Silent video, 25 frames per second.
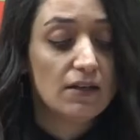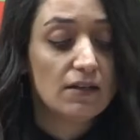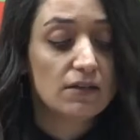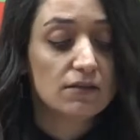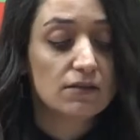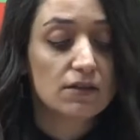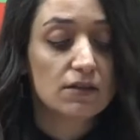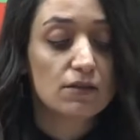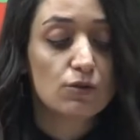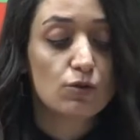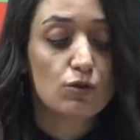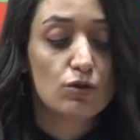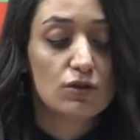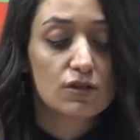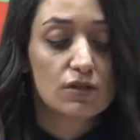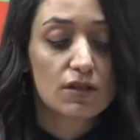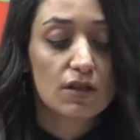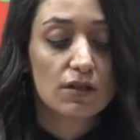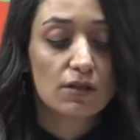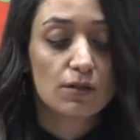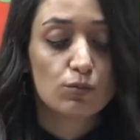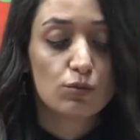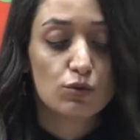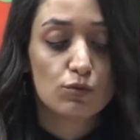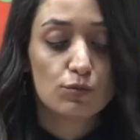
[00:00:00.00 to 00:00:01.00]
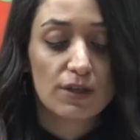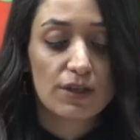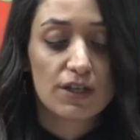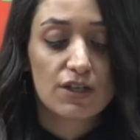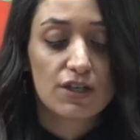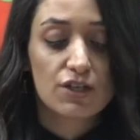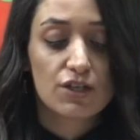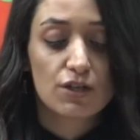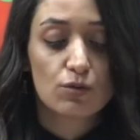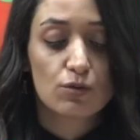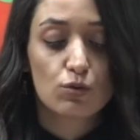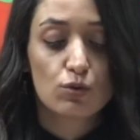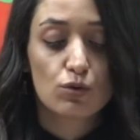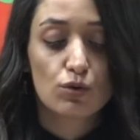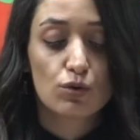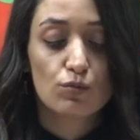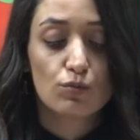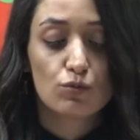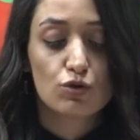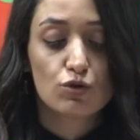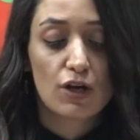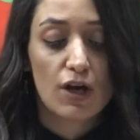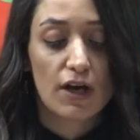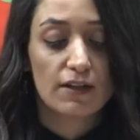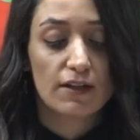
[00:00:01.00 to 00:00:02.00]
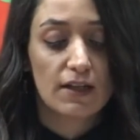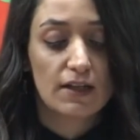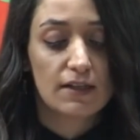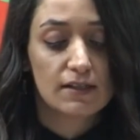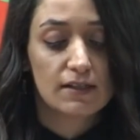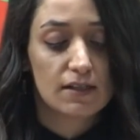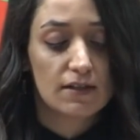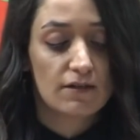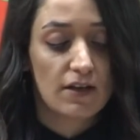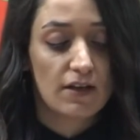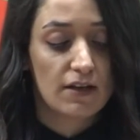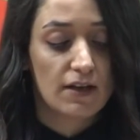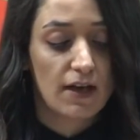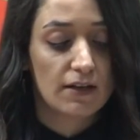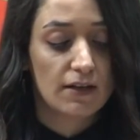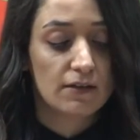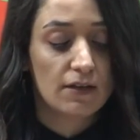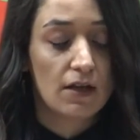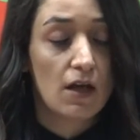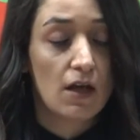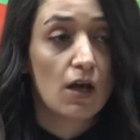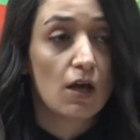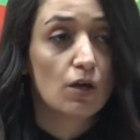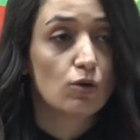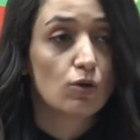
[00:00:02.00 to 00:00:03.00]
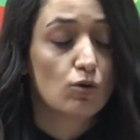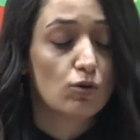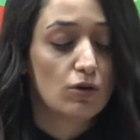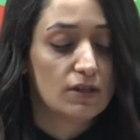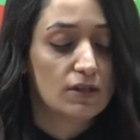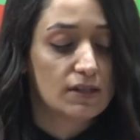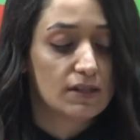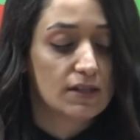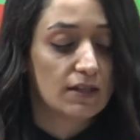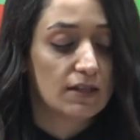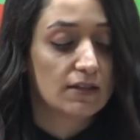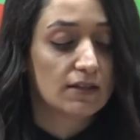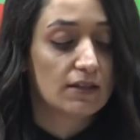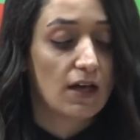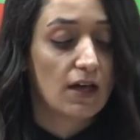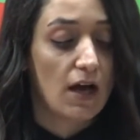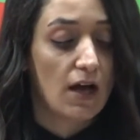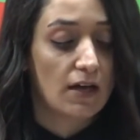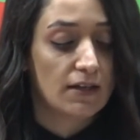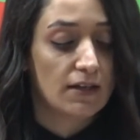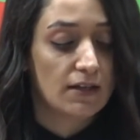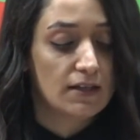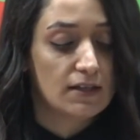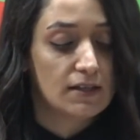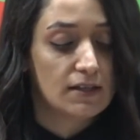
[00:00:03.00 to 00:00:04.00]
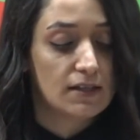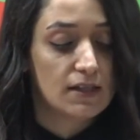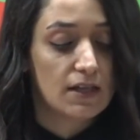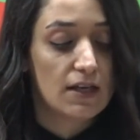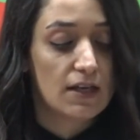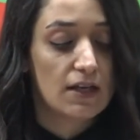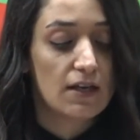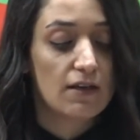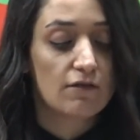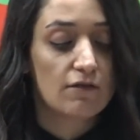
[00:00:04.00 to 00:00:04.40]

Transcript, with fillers: yıldır Gülistan'ı bulmak için hukuk mücadelesi veren Gülistan'ın annesi